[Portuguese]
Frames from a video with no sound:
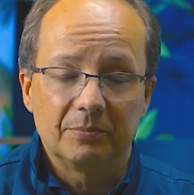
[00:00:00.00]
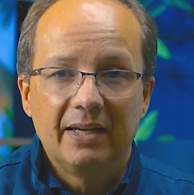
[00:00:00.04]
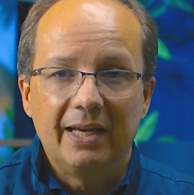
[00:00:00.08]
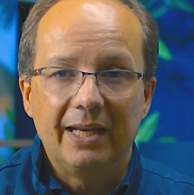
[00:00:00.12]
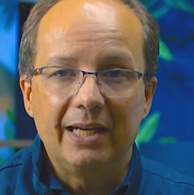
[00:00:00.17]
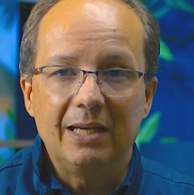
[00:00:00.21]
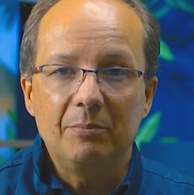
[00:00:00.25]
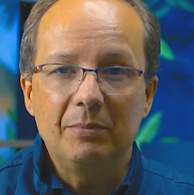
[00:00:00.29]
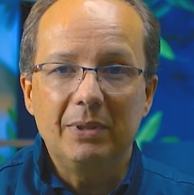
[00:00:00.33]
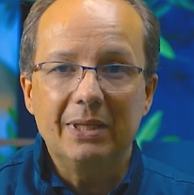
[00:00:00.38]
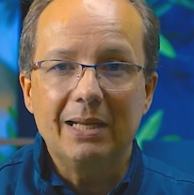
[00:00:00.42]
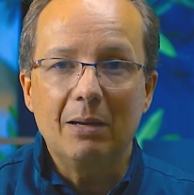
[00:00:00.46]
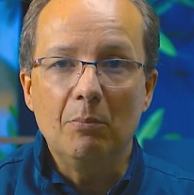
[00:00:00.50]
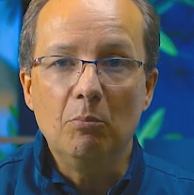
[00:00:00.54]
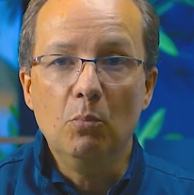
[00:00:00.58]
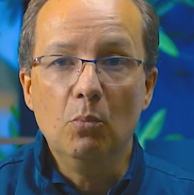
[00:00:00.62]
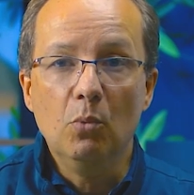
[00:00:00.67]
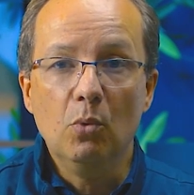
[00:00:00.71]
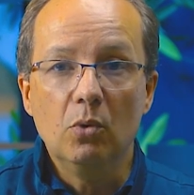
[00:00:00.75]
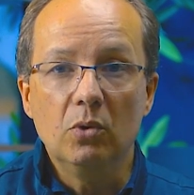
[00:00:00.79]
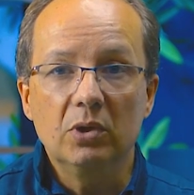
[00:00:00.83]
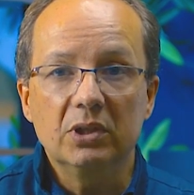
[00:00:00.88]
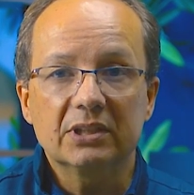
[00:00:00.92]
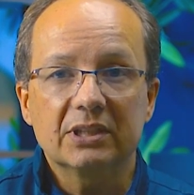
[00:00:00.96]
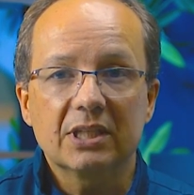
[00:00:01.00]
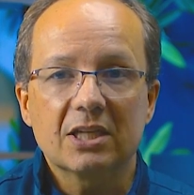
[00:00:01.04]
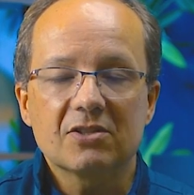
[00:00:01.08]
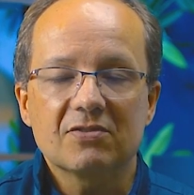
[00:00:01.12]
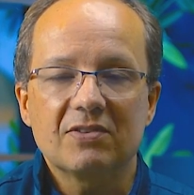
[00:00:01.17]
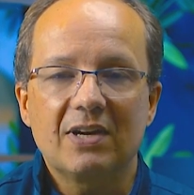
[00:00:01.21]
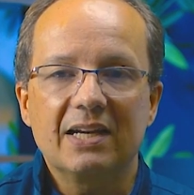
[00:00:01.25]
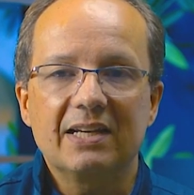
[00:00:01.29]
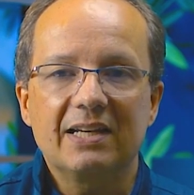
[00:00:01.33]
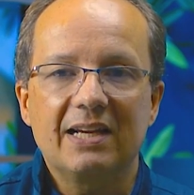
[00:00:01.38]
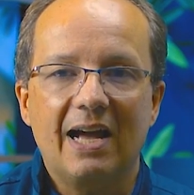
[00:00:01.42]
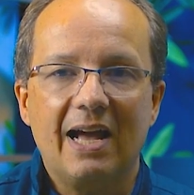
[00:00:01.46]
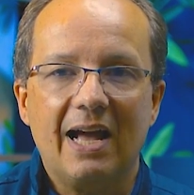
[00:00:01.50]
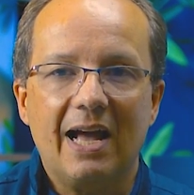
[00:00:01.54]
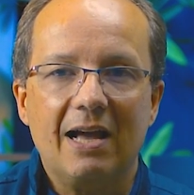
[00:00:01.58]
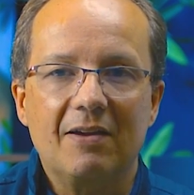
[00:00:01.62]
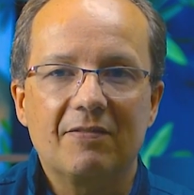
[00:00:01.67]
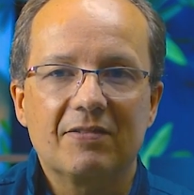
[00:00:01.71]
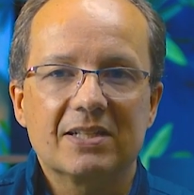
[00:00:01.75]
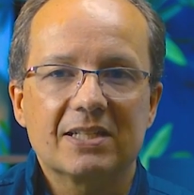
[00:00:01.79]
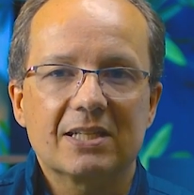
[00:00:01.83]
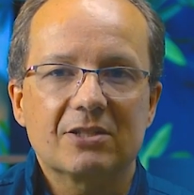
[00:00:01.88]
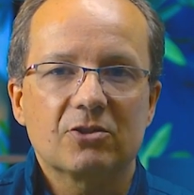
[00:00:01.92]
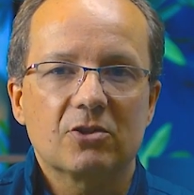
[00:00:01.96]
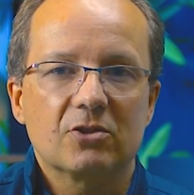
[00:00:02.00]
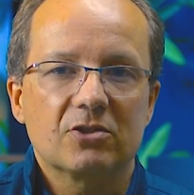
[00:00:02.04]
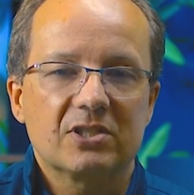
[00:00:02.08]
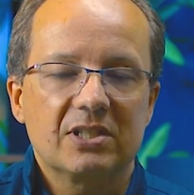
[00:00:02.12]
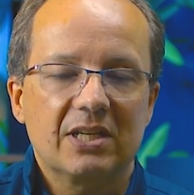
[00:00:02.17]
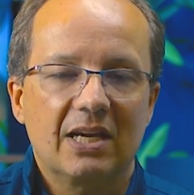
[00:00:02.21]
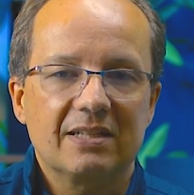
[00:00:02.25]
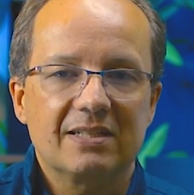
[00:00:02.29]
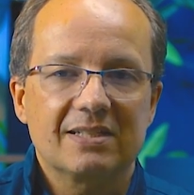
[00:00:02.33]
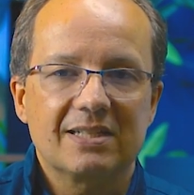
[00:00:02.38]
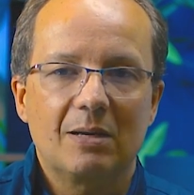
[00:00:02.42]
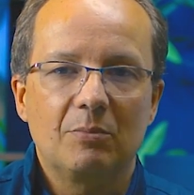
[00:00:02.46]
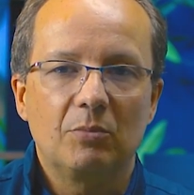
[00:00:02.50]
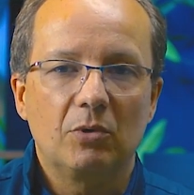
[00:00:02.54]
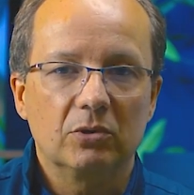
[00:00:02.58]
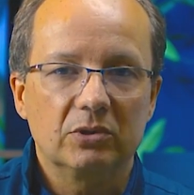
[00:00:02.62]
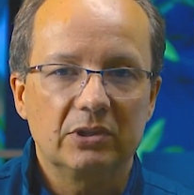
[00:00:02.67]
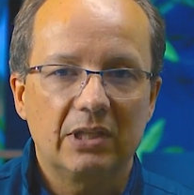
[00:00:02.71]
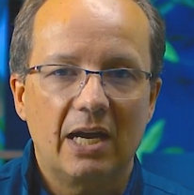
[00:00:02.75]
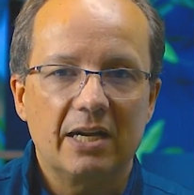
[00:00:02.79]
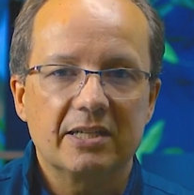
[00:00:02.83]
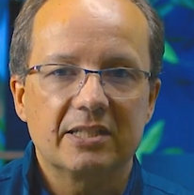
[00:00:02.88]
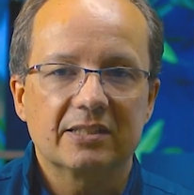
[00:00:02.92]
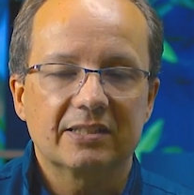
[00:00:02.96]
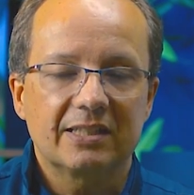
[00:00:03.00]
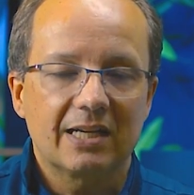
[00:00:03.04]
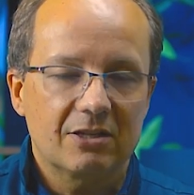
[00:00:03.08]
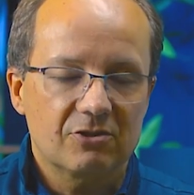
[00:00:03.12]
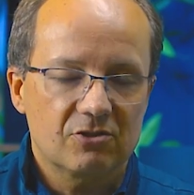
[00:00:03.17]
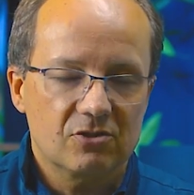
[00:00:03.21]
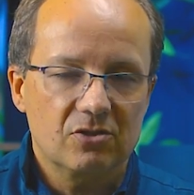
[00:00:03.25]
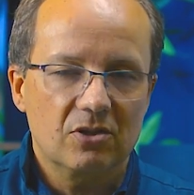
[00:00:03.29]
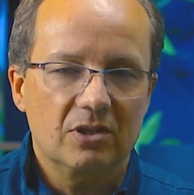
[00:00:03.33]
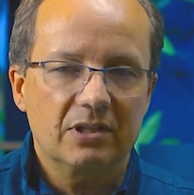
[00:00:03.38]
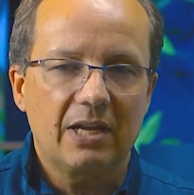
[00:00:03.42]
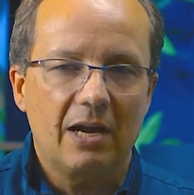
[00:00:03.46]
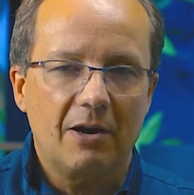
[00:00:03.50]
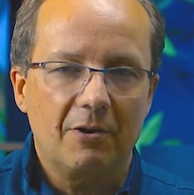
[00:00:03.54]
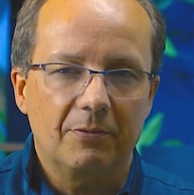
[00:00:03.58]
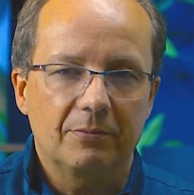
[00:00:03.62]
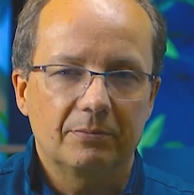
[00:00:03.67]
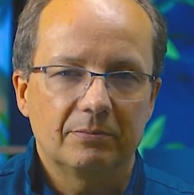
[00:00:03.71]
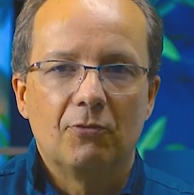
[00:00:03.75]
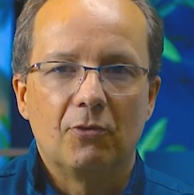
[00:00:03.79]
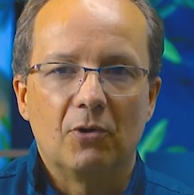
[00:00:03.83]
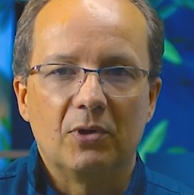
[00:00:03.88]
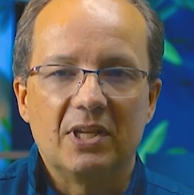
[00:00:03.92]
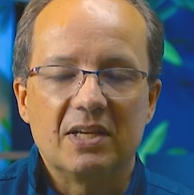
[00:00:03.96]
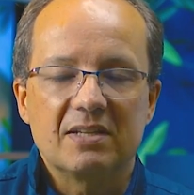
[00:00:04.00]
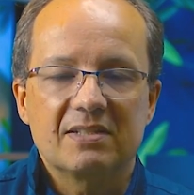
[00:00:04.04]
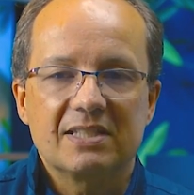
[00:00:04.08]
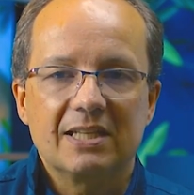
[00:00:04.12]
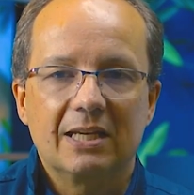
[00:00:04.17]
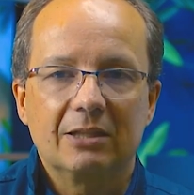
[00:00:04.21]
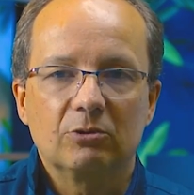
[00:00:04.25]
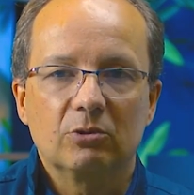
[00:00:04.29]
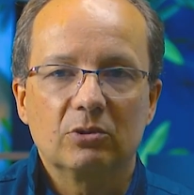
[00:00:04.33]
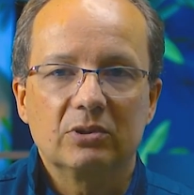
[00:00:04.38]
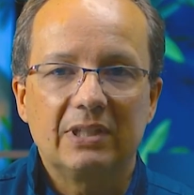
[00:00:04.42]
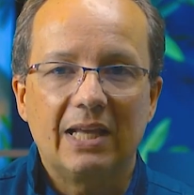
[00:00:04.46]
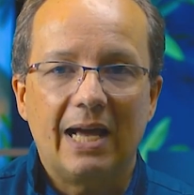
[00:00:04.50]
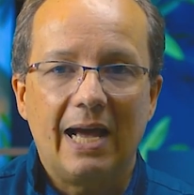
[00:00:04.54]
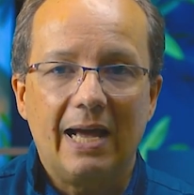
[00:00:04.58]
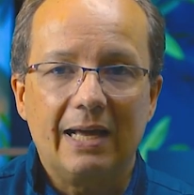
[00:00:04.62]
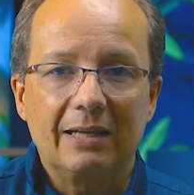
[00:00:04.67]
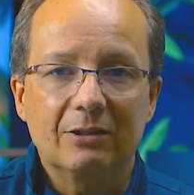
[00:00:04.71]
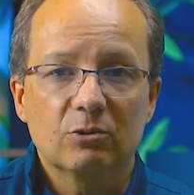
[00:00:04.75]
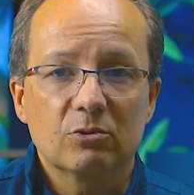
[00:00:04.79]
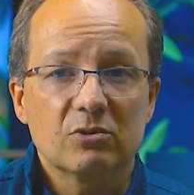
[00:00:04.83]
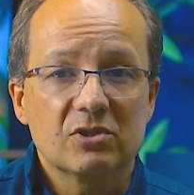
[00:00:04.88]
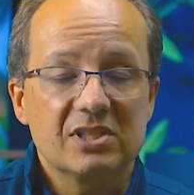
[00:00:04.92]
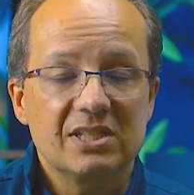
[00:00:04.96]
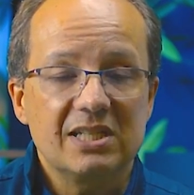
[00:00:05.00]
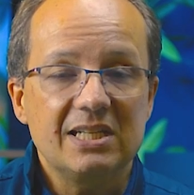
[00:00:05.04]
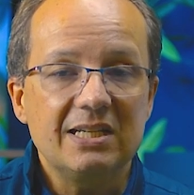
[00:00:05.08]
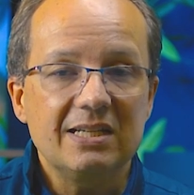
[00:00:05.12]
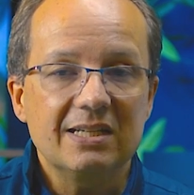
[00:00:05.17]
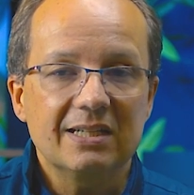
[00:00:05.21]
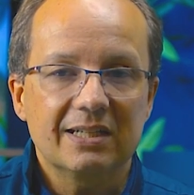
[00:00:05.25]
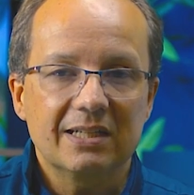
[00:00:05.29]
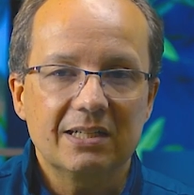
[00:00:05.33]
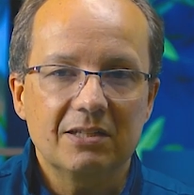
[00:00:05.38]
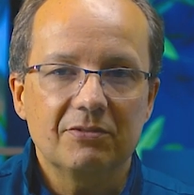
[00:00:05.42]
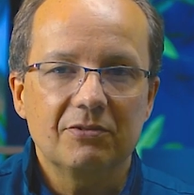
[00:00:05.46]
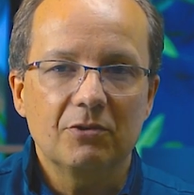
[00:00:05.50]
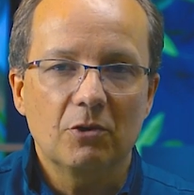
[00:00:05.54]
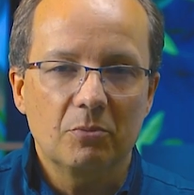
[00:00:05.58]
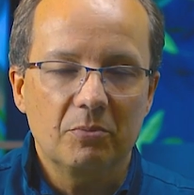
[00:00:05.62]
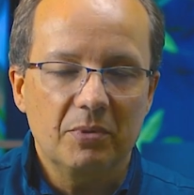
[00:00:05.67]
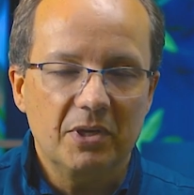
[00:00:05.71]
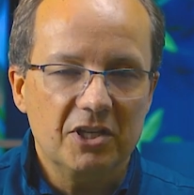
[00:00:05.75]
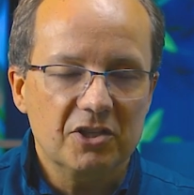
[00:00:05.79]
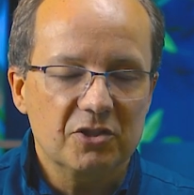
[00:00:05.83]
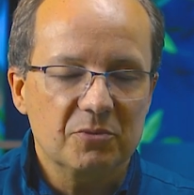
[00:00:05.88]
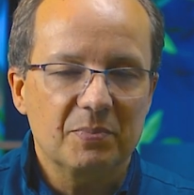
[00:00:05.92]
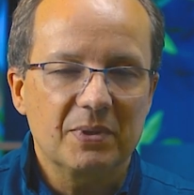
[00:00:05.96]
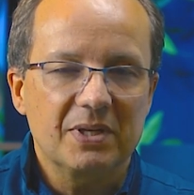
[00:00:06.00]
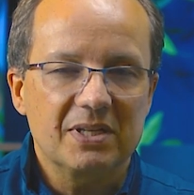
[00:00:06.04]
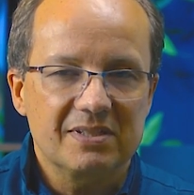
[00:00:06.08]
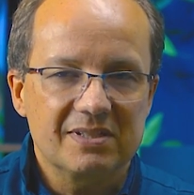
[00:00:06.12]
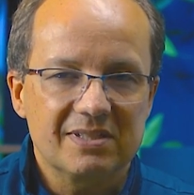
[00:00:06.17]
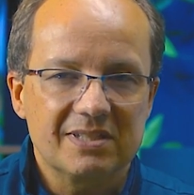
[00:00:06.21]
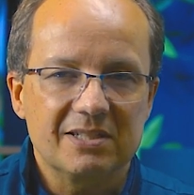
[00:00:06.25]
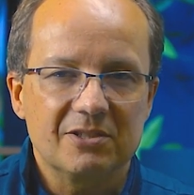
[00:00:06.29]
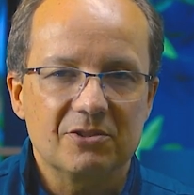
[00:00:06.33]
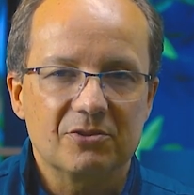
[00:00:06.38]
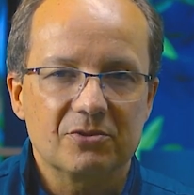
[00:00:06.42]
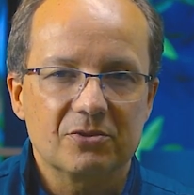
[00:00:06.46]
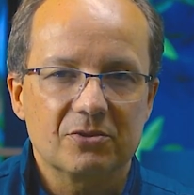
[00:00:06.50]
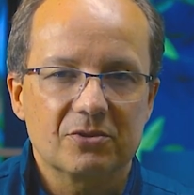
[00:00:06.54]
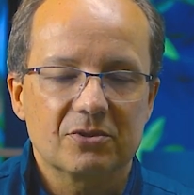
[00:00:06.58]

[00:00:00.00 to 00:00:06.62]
elimina muitas variáveis associadas à moldagem tradicional, fornecendo dados incrivelmente precisos.